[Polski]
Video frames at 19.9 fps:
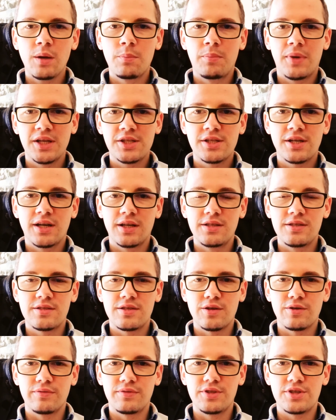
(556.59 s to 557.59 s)
Maćka
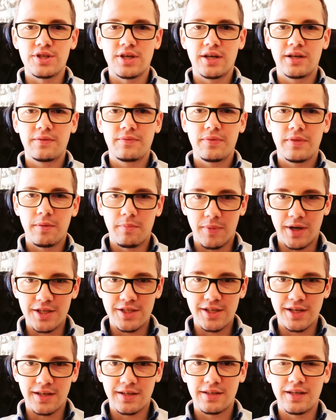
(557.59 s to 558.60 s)
Nicerowicza.
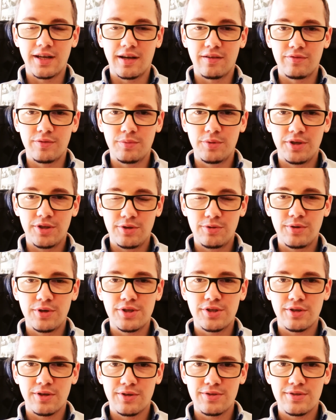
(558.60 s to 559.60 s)
Maciek, jak
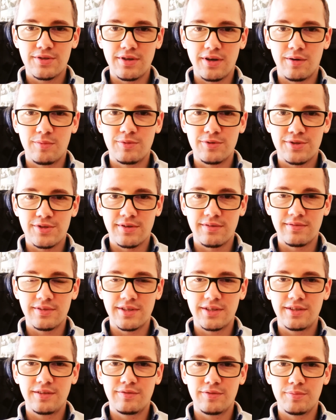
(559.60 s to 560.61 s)
wymieniłeś klocki
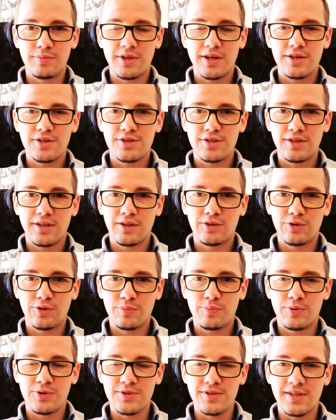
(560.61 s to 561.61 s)
hamulcowe i wybierasz się na
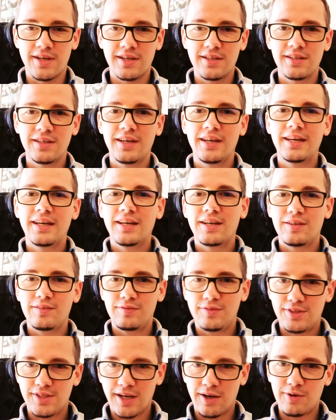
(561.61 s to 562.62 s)
tor Poznań,
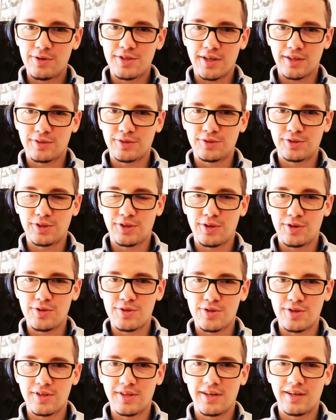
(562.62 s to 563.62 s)
widziałeś, jak to się
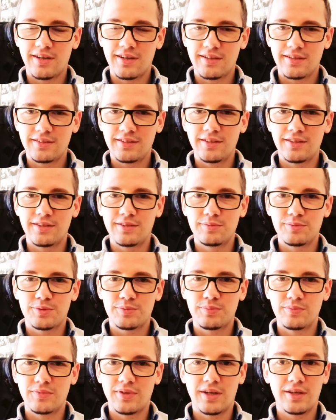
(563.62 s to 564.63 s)
kończy na, jednym,
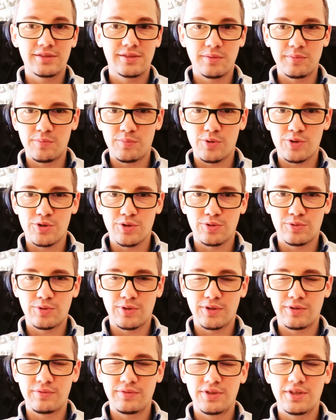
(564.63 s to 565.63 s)
na samym
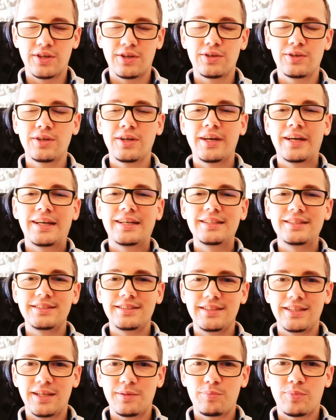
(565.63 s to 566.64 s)
początku tego wideo,
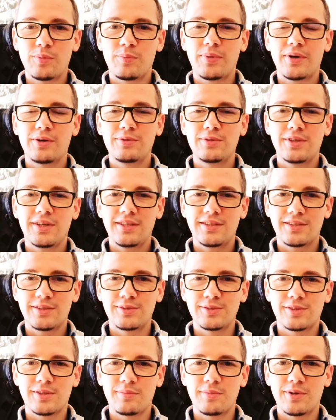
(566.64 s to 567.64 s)
nie popełniaj
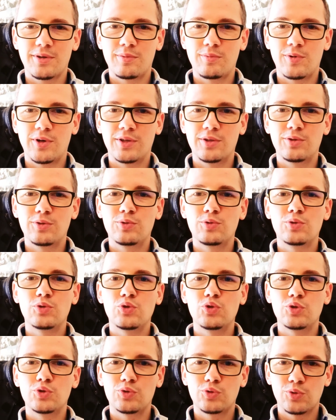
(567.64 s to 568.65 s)
tego samego błędu.
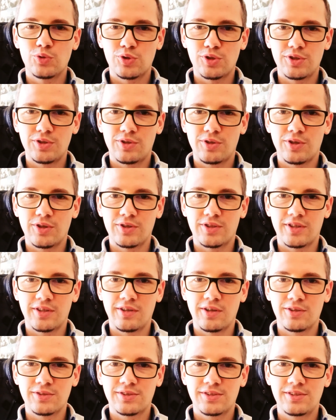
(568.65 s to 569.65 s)
Zużyj trochę te
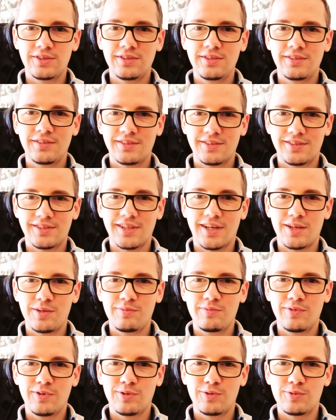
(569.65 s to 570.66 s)
klocki,
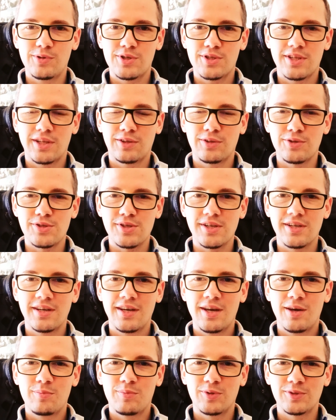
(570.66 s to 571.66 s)
zanim wylądujesz na torze.
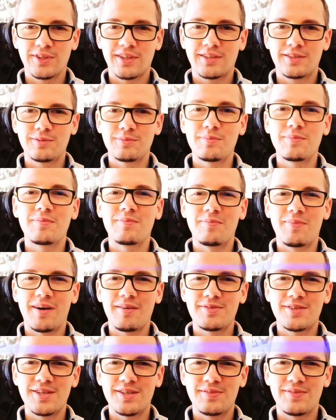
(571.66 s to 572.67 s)
Poza tym
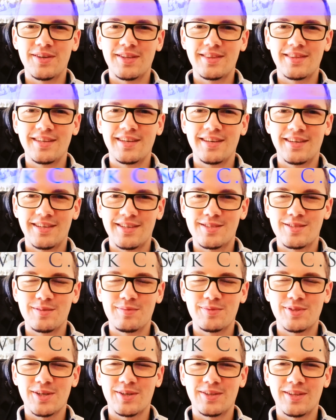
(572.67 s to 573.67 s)
baw się świetnie.
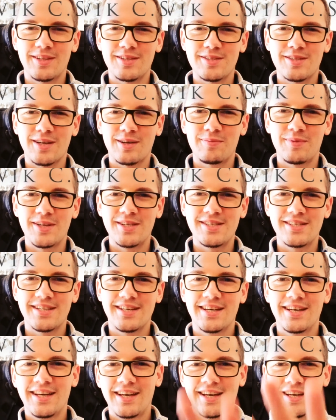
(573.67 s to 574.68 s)
Jestem przekonany, że tak
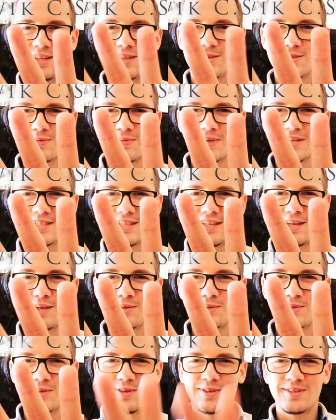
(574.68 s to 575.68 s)
będzie. Do zobaczenia
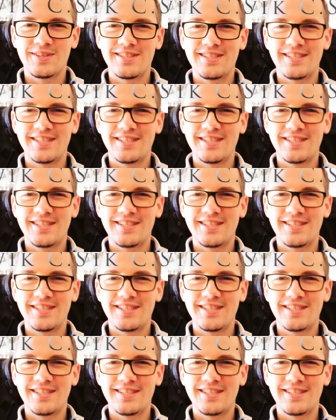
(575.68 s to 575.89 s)
jutro.